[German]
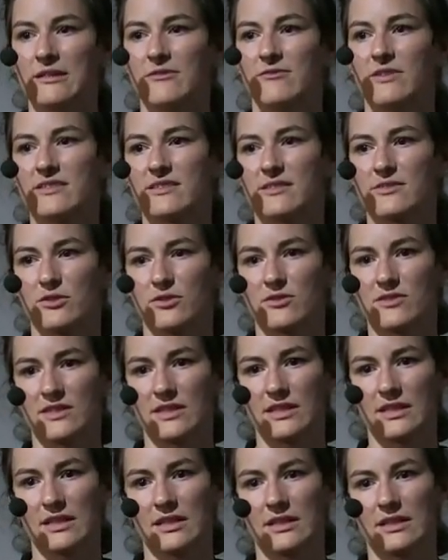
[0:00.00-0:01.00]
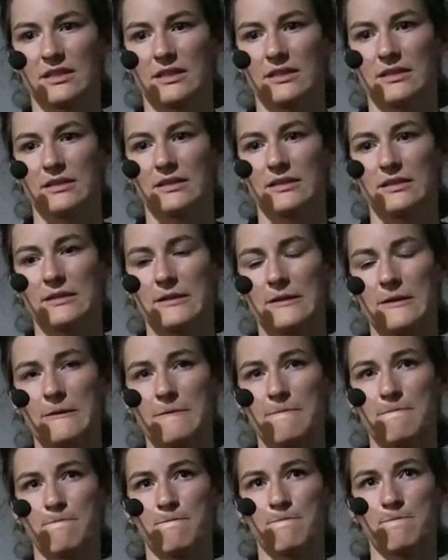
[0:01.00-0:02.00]
weil sie sonst ihre,
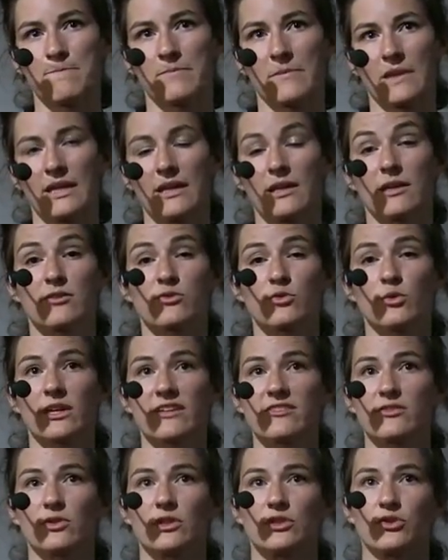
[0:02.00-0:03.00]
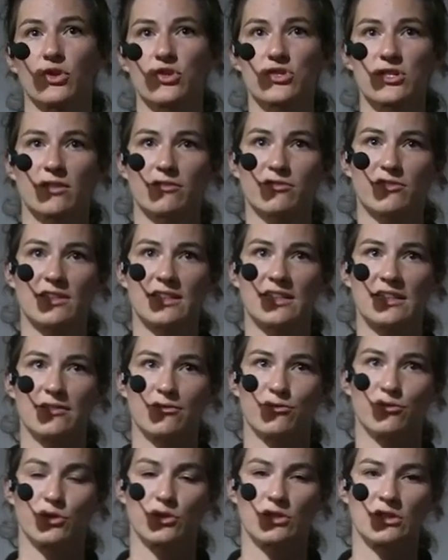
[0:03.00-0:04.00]
ähm, ihre Zulassung in Deutschland
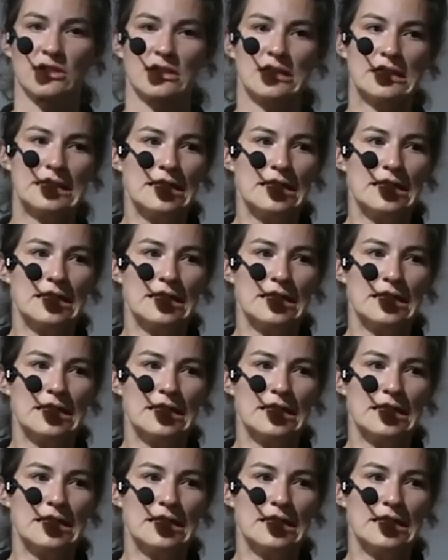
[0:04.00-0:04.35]
verlieren würden.